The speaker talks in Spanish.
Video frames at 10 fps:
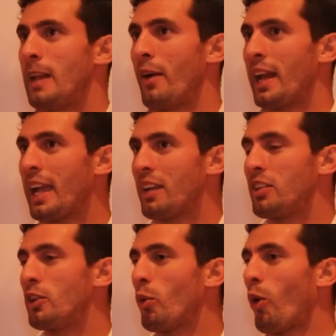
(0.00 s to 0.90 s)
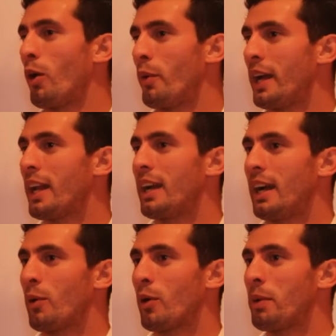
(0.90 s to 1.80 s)
la verdad que ha sido volver
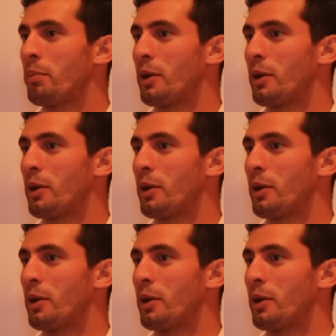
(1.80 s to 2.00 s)
a Europa,